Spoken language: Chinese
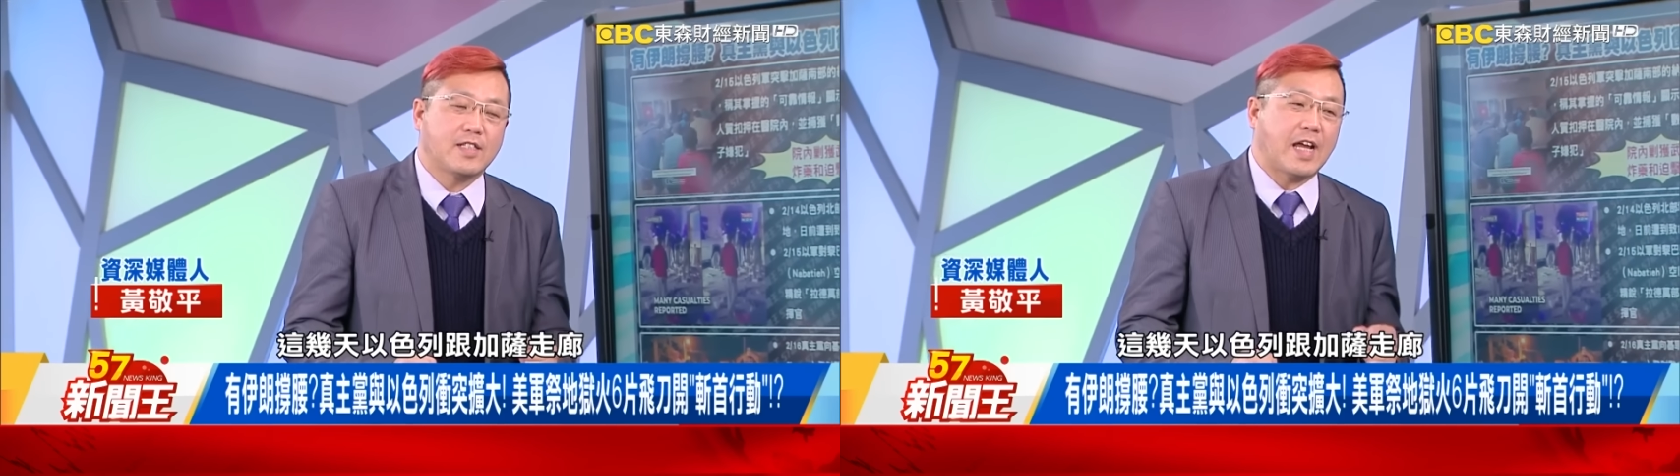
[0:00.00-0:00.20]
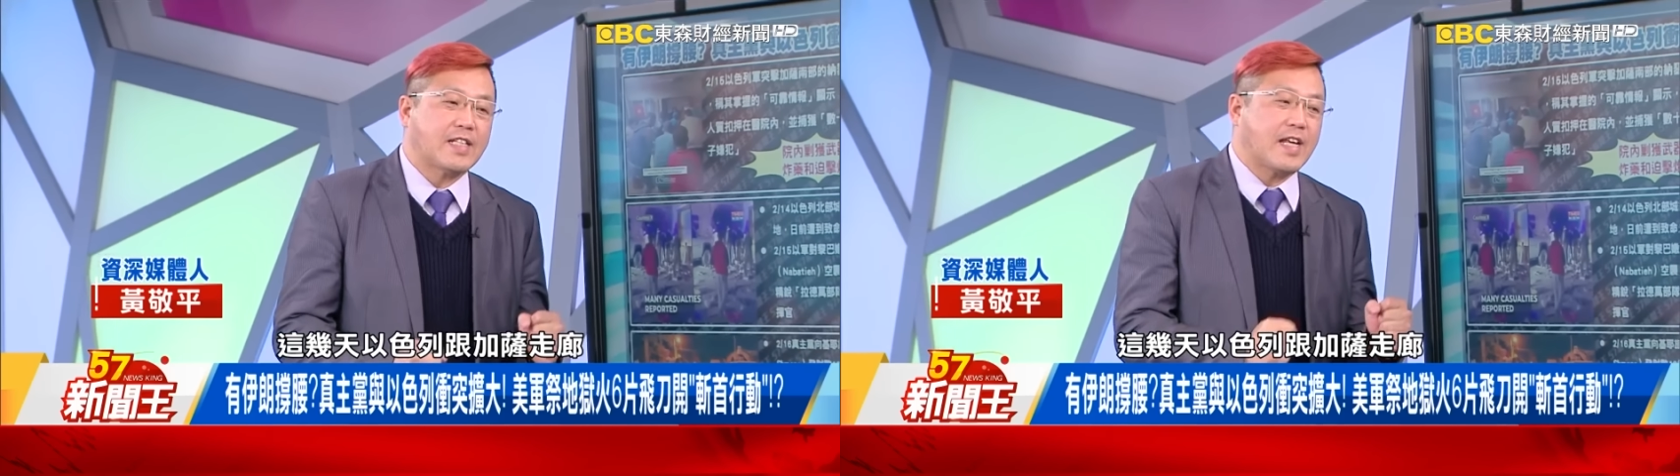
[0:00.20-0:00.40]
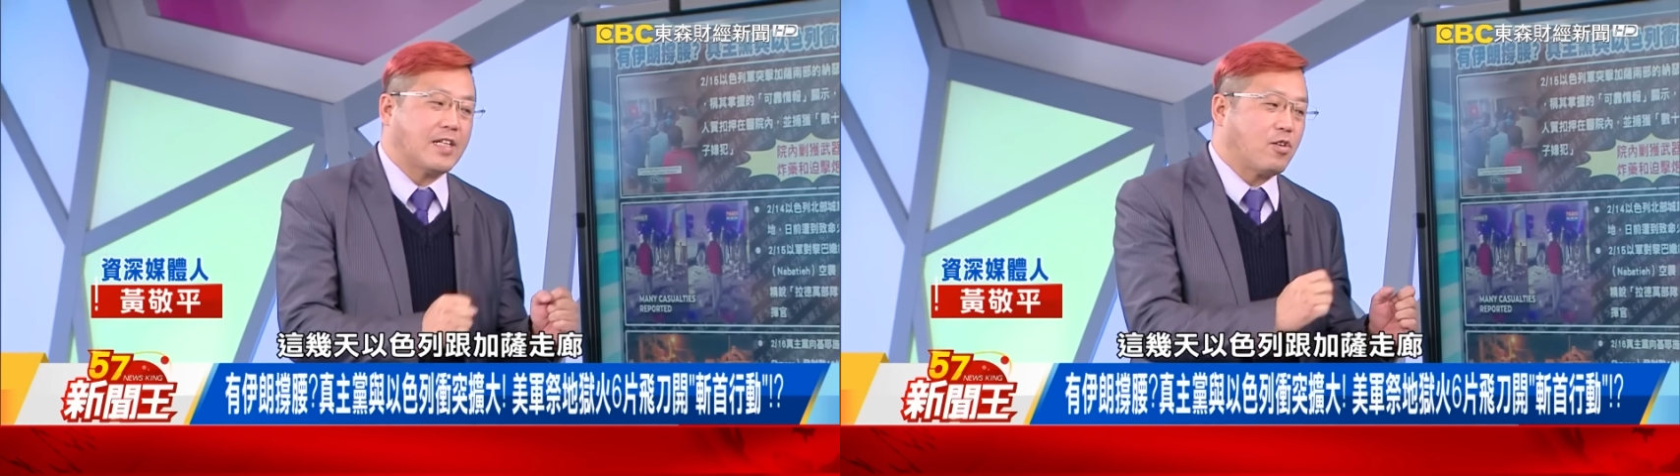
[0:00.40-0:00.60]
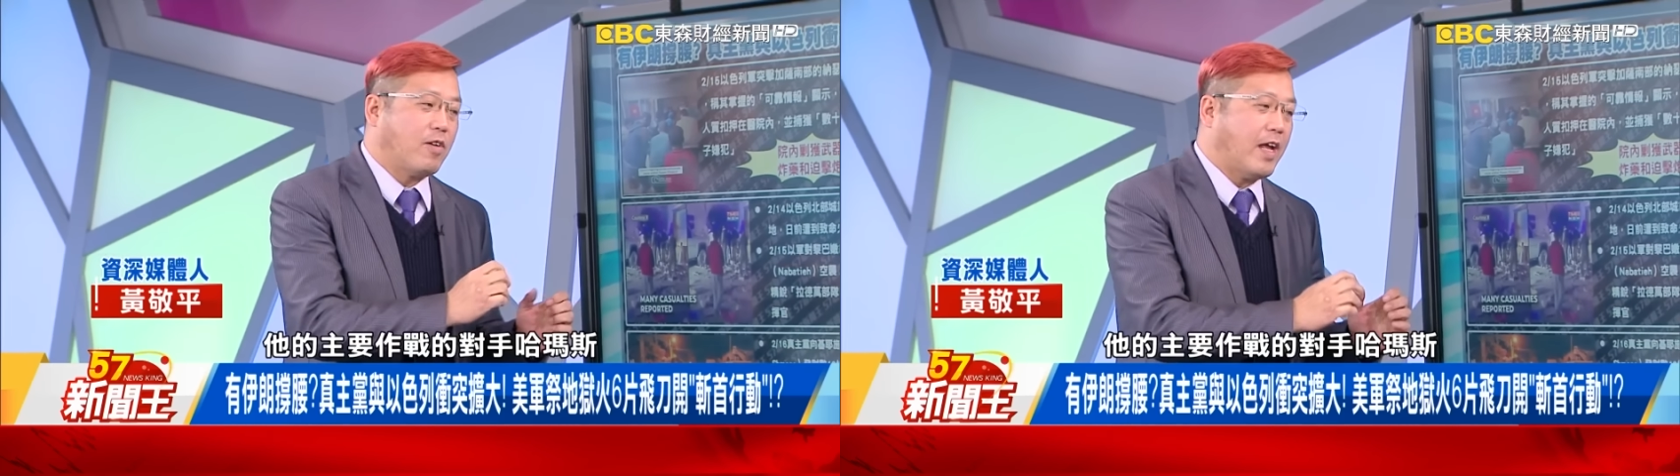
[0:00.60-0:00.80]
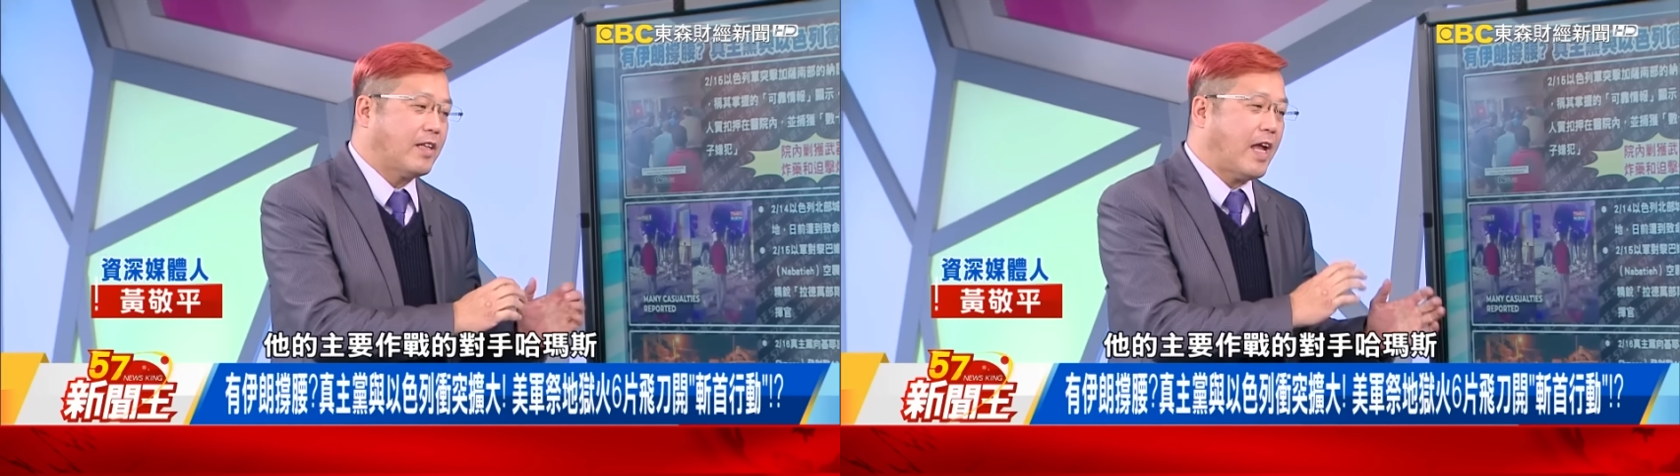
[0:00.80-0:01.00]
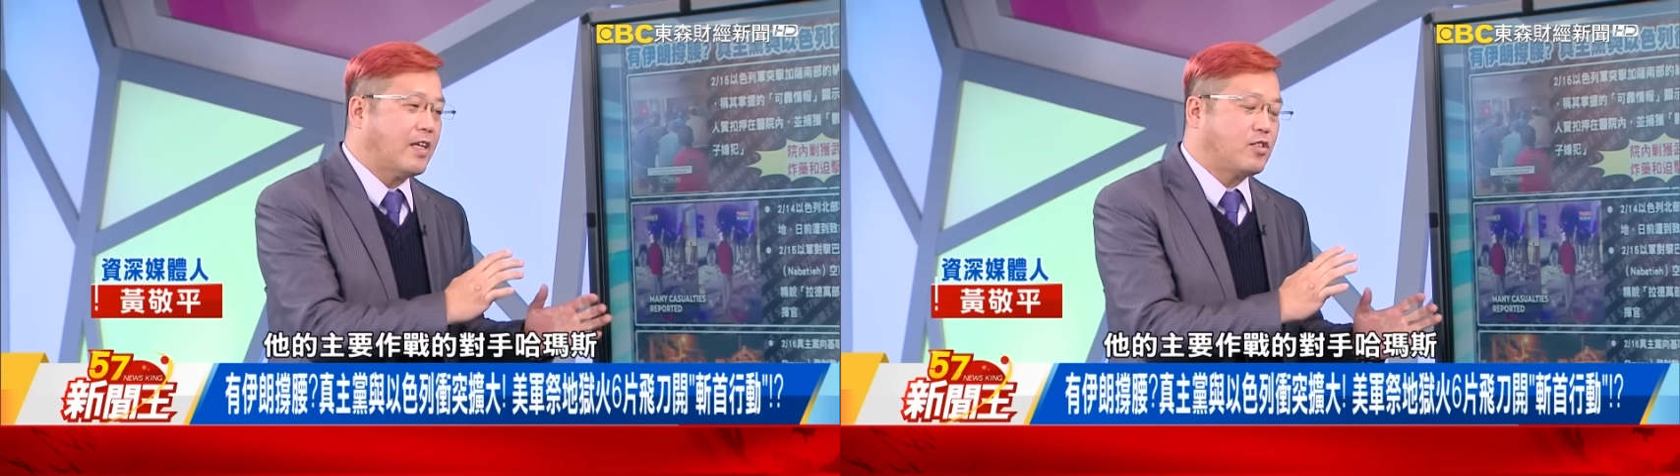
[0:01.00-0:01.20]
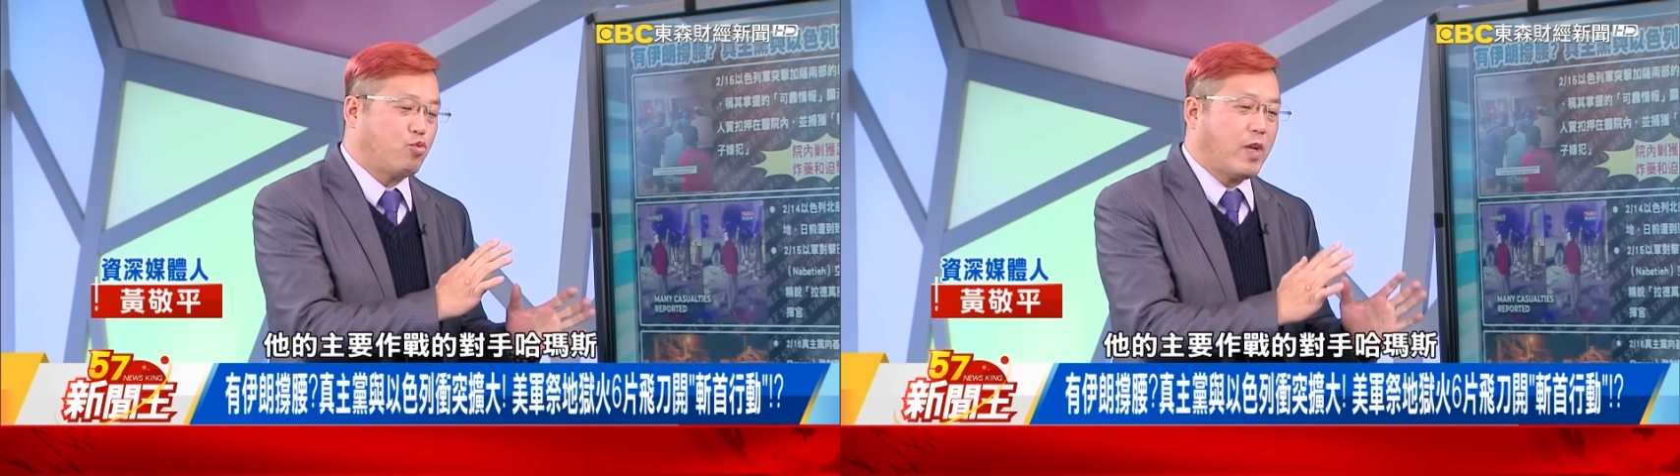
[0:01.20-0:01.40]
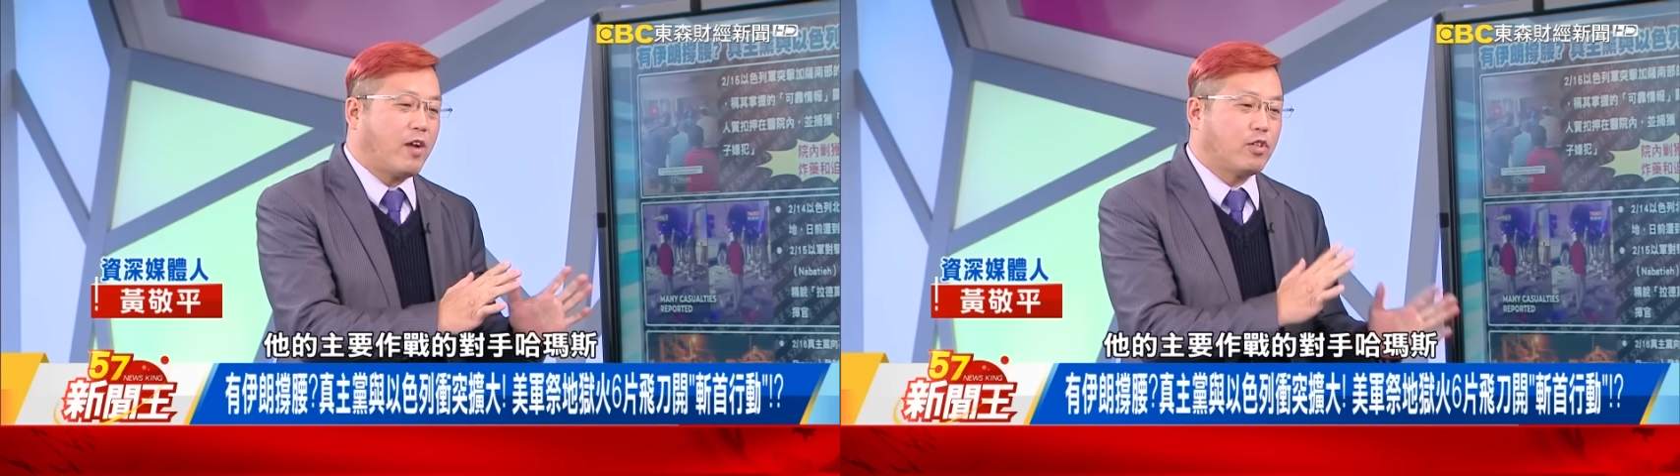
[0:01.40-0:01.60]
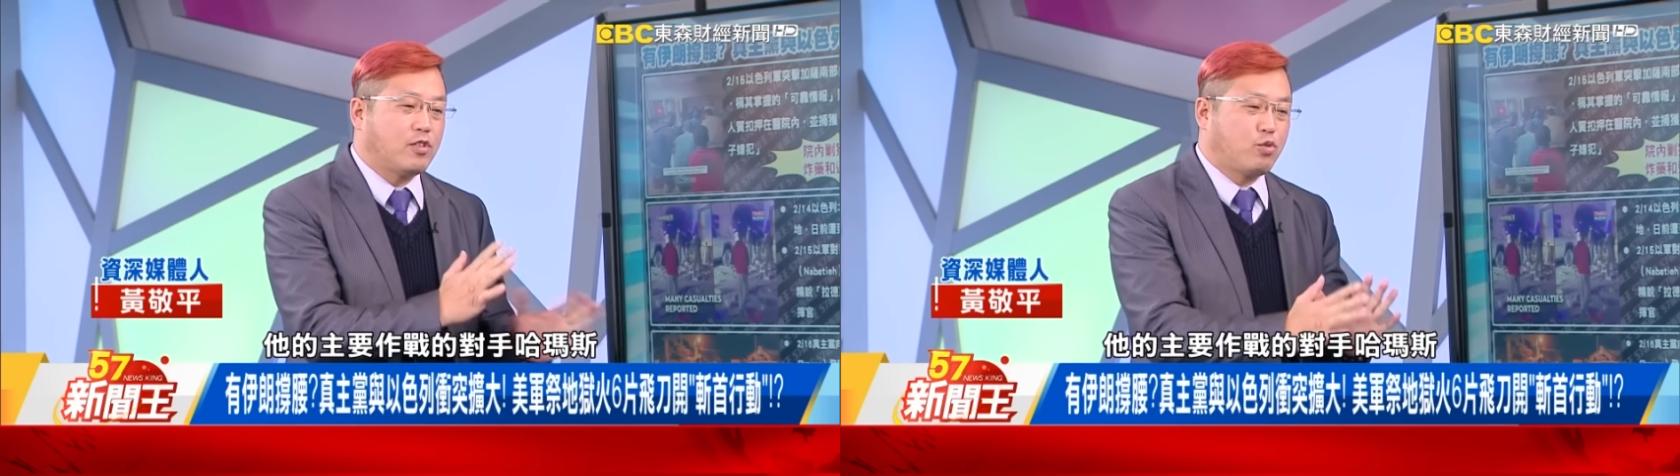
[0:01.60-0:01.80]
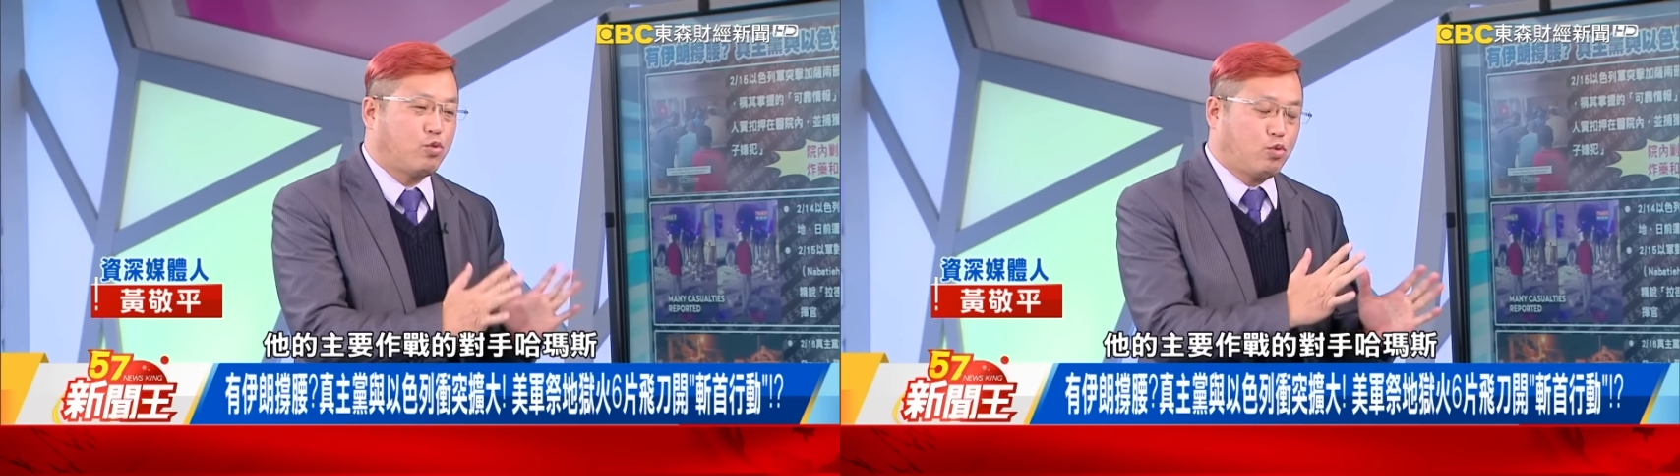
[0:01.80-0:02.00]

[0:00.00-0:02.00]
加萨走廊，它的主要的。